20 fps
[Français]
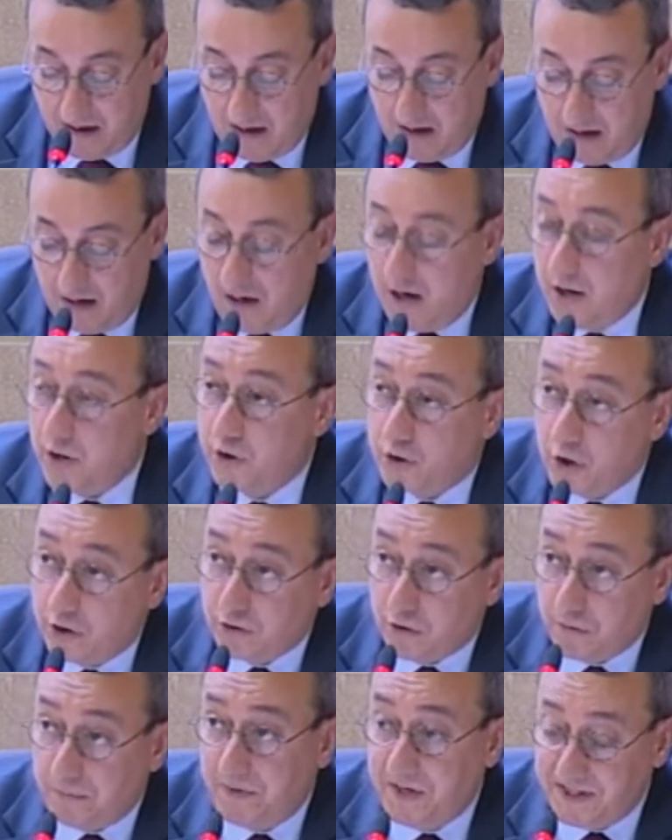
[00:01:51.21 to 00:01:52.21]
D'autres
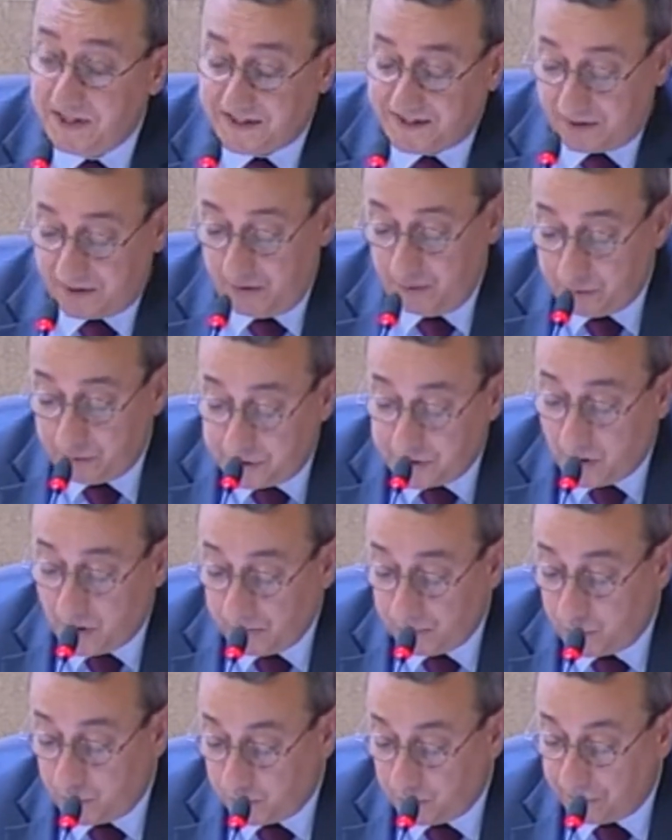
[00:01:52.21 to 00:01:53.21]
pistes nous semblent
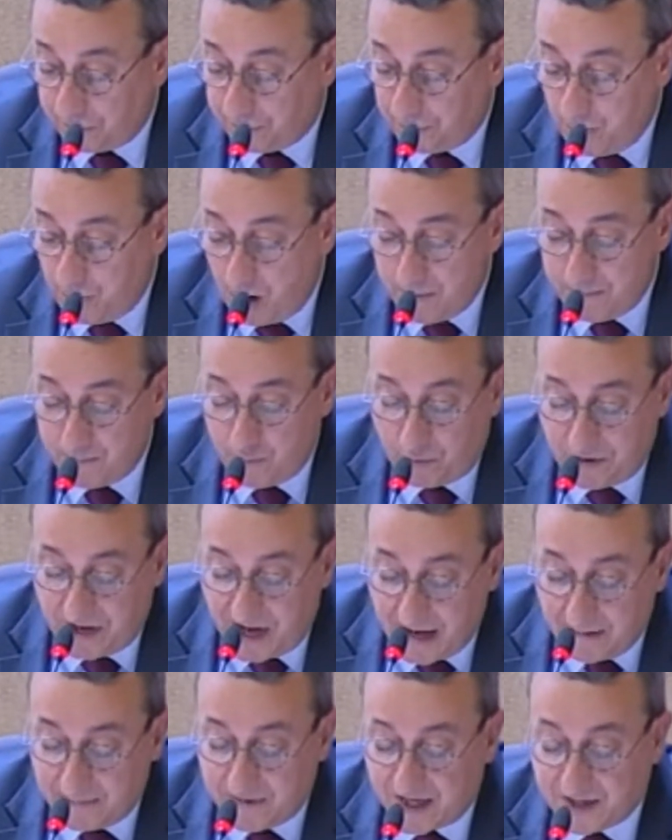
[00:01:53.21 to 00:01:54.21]
toutefois, pour une
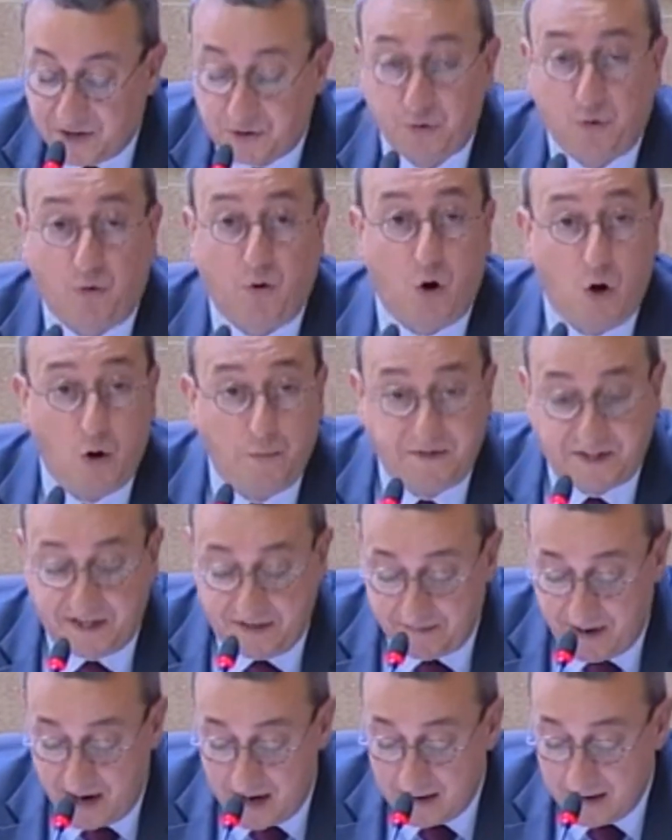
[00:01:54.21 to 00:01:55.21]
adaptation
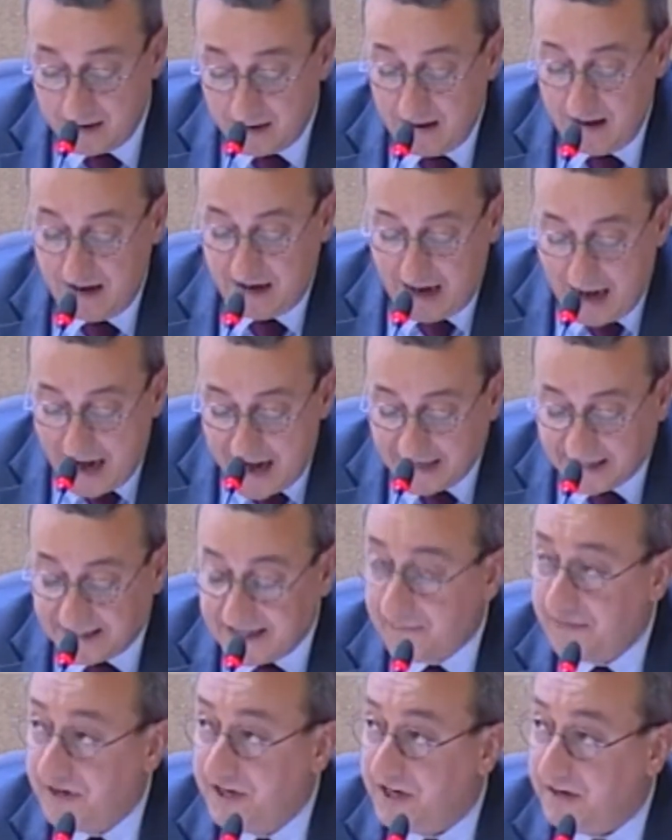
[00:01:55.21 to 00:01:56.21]
optimale, à
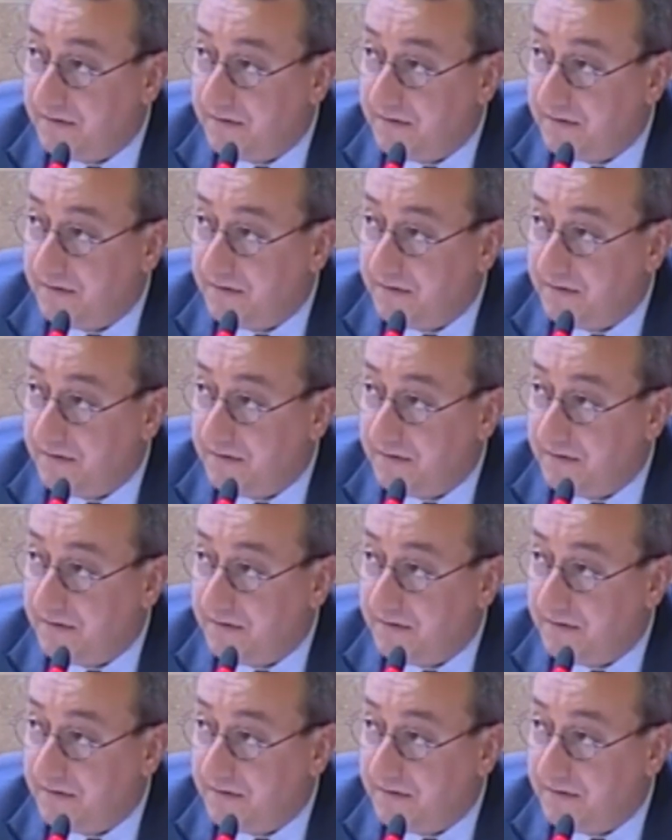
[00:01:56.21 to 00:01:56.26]
examiner.